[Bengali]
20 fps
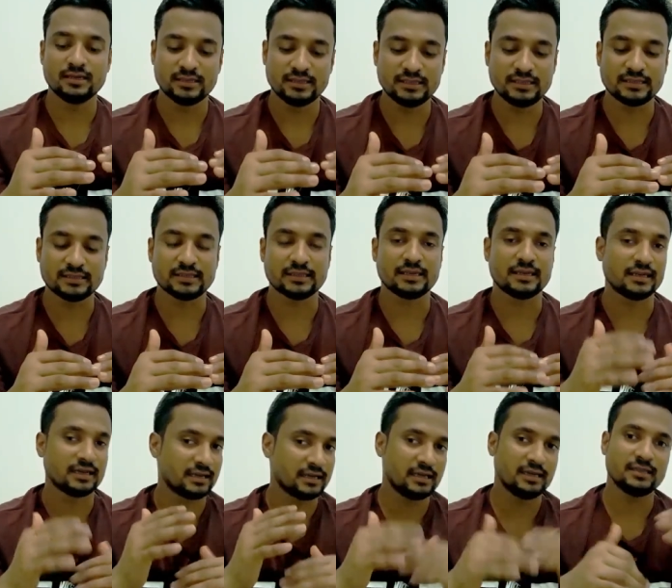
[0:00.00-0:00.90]
ঠিক আছে
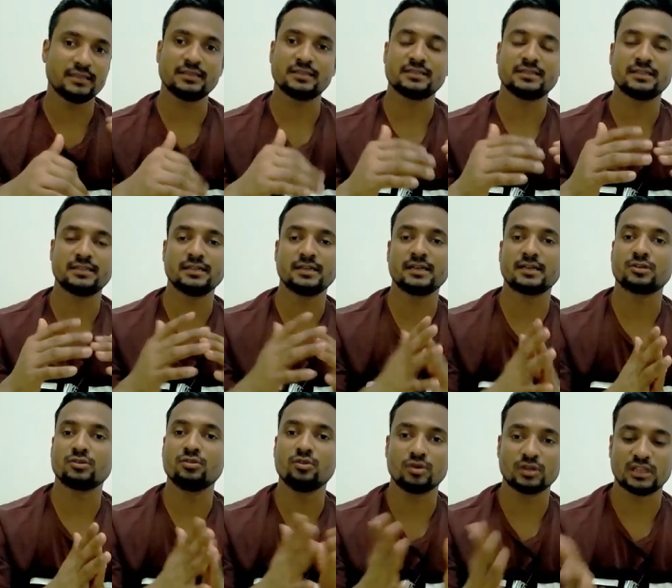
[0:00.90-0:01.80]
এটা এদিক সেদিক
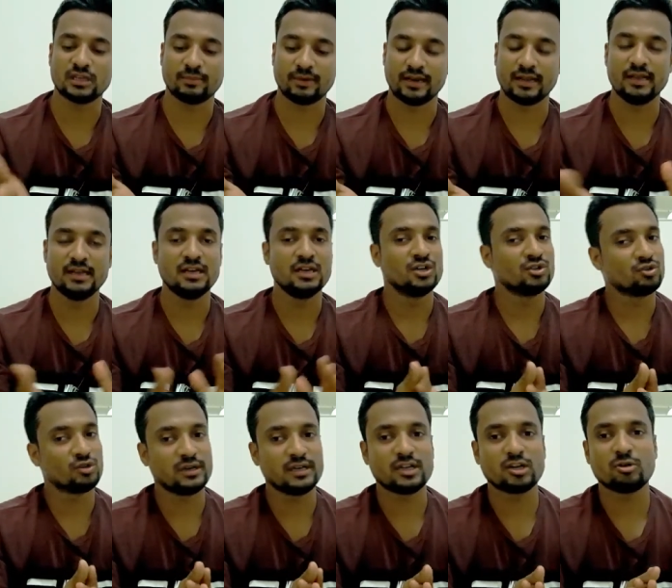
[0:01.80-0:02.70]
একটু হতে পারে
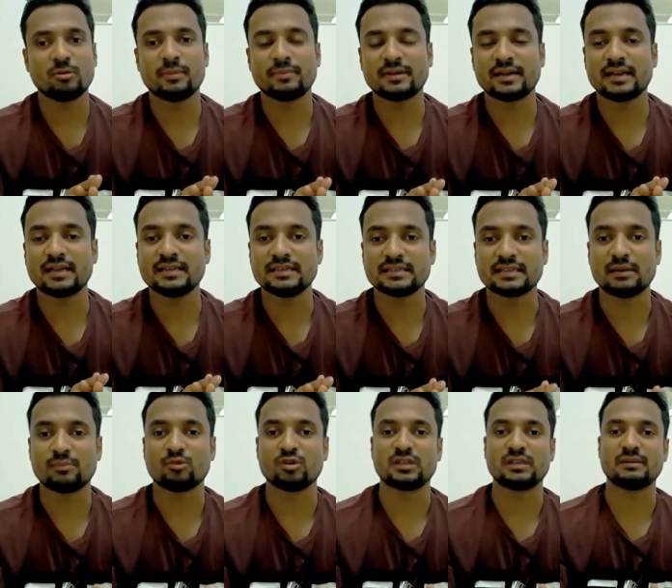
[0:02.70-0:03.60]
তো এরকম আপনারা
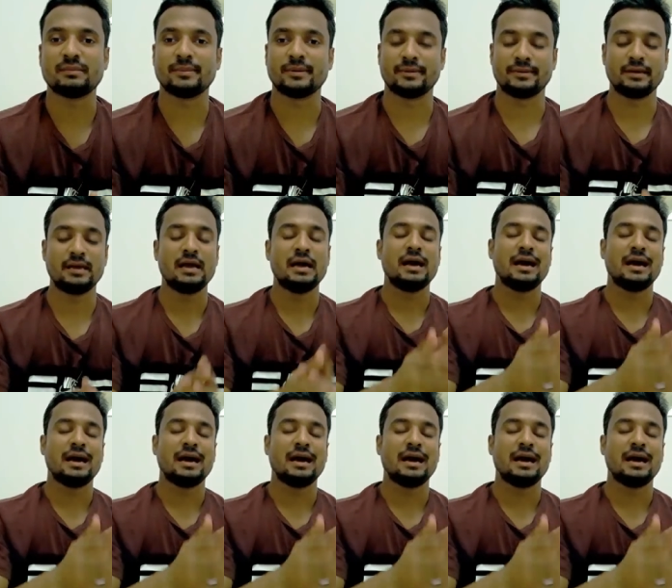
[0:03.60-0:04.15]
ইনকাম করতে পারেন